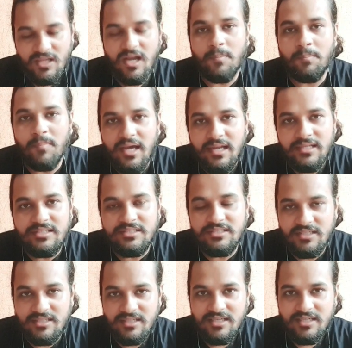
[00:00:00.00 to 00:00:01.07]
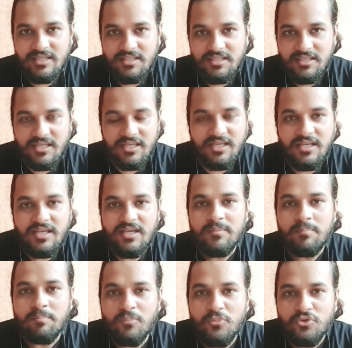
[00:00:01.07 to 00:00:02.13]
अब मान लीजिए कि
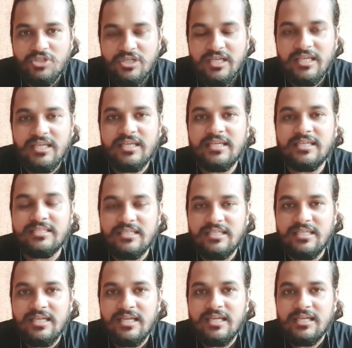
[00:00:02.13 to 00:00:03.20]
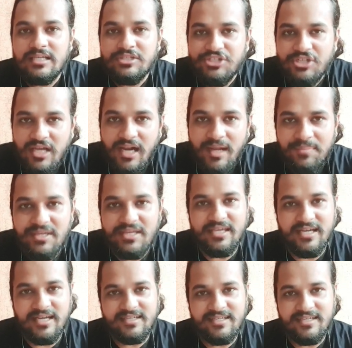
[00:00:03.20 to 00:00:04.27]
मुझे किसी शराबी की
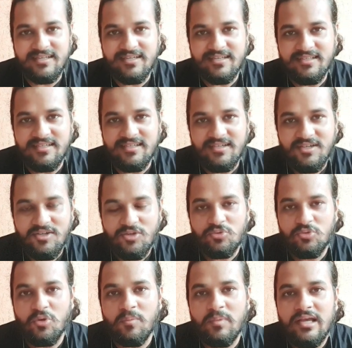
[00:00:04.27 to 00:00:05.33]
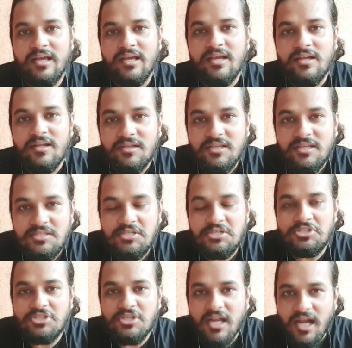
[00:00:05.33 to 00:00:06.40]
एक्टिंग करनी है तो मैं किसी
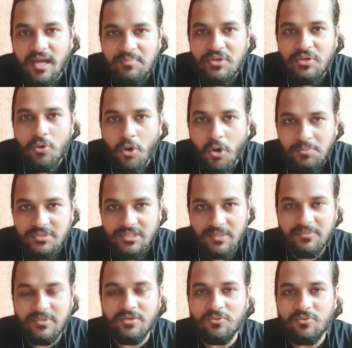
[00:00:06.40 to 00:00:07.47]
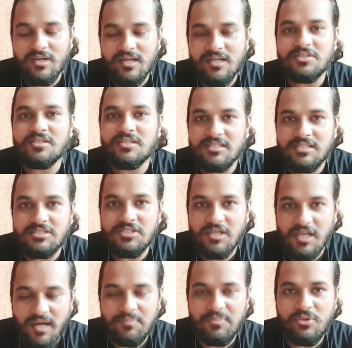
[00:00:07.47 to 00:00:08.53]
शराबी को ऑब्जर्व करूँगा ना किसी
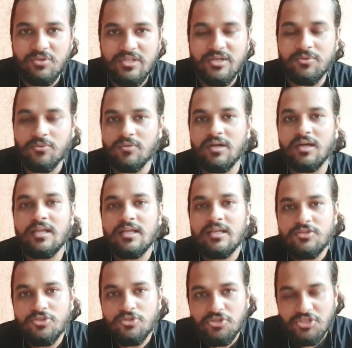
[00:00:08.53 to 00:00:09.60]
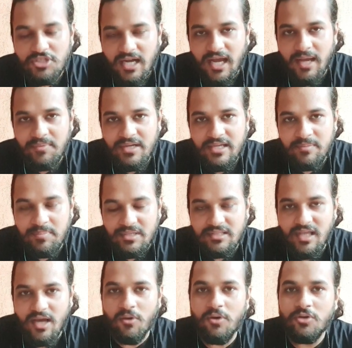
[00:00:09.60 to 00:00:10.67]
शराबी को देखूँगा जो शराब नहीं
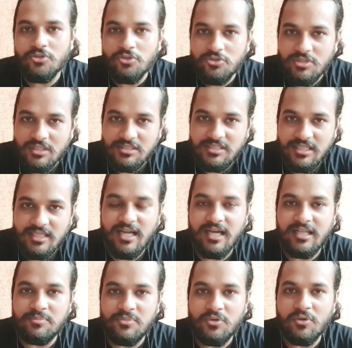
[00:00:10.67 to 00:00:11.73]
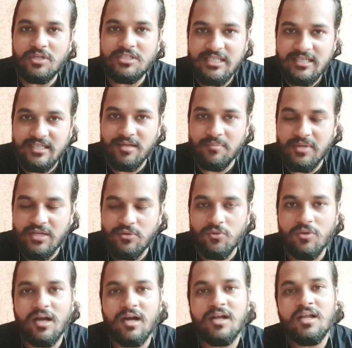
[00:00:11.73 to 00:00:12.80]
पीता होगा जो सज्जन आदमी होगा जेंटलमैन
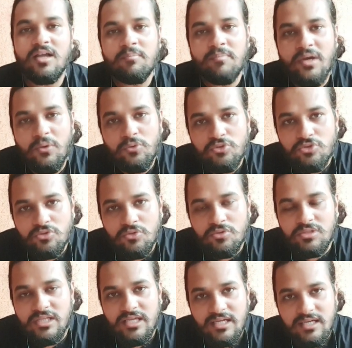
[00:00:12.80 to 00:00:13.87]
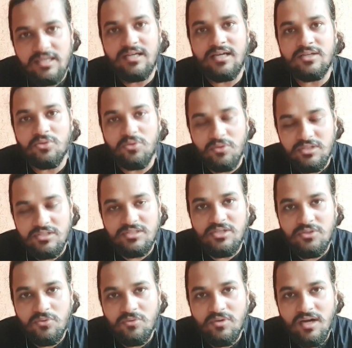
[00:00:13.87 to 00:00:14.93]
होगा मैं उसको देखकर थोड़ी
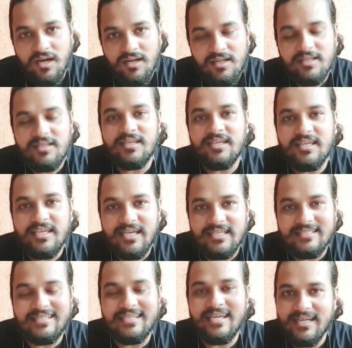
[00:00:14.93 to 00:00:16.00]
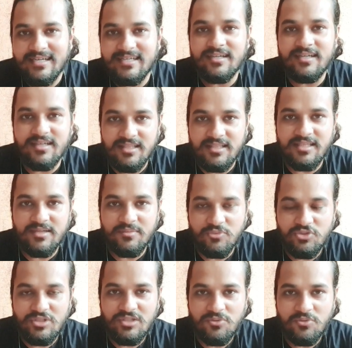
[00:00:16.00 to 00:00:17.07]
सीखूँगा कि कैसे एक्टिंग करनी है
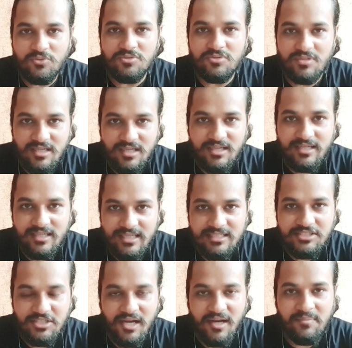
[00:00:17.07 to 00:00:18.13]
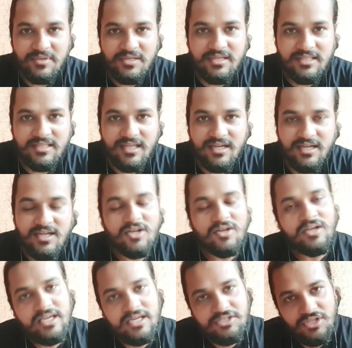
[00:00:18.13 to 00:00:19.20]
मुझे उस एक शराबी की
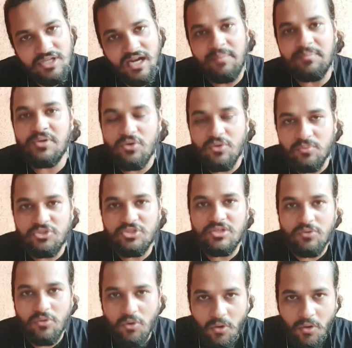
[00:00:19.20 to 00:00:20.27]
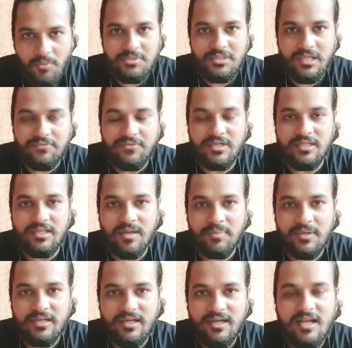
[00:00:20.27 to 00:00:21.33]
तरह एक शराबी को मुझे ऑब्जर्व करना
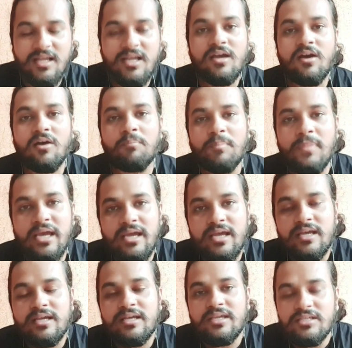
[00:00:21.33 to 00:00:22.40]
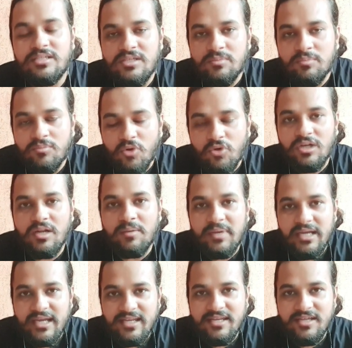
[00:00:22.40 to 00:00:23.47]
पड़ेगा मैं किसी मोटर
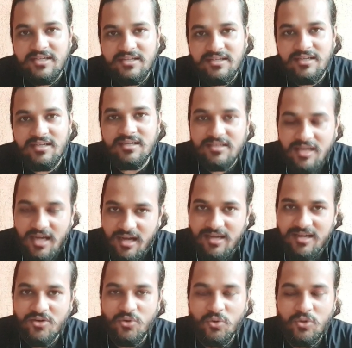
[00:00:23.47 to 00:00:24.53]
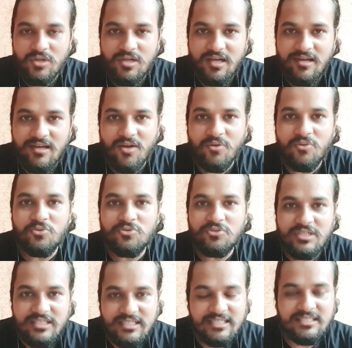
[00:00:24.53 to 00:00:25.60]
मैकेनिक का अगर रोल कर रहा हूँ
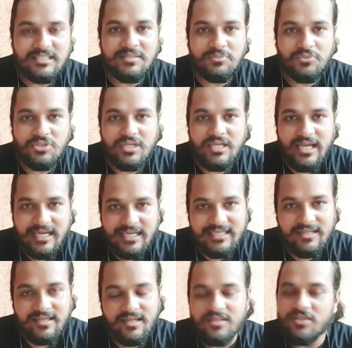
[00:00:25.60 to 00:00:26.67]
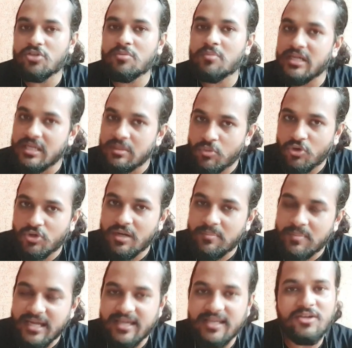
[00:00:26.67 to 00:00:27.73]
उसके जैसी मुझे एक्टिंग करनी है तो मैं एक मोटर
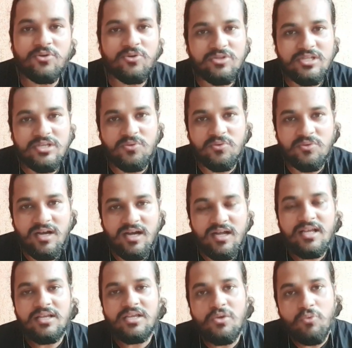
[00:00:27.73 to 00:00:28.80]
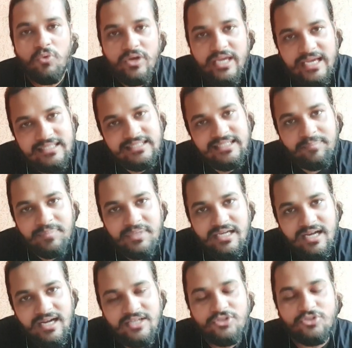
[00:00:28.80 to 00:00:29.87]
मैकेनिक को देखूँगा कि वो कैसे अपनी
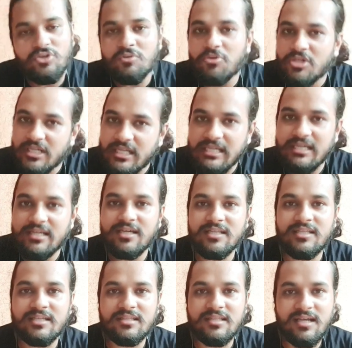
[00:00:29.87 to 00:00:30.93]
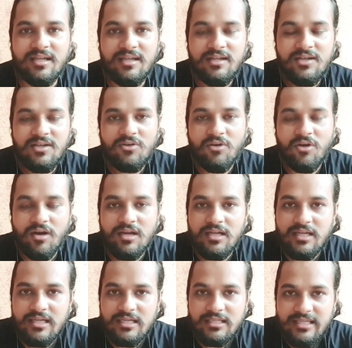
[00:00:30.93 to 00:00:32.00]
गाड़ी जो है वो ठीक कर देता है और
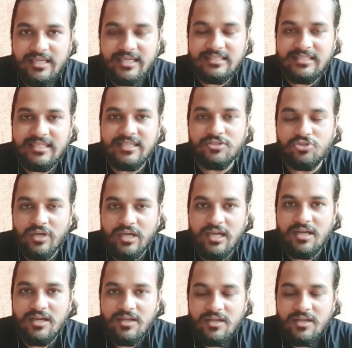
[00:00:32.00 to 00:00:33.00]
कैसे जो है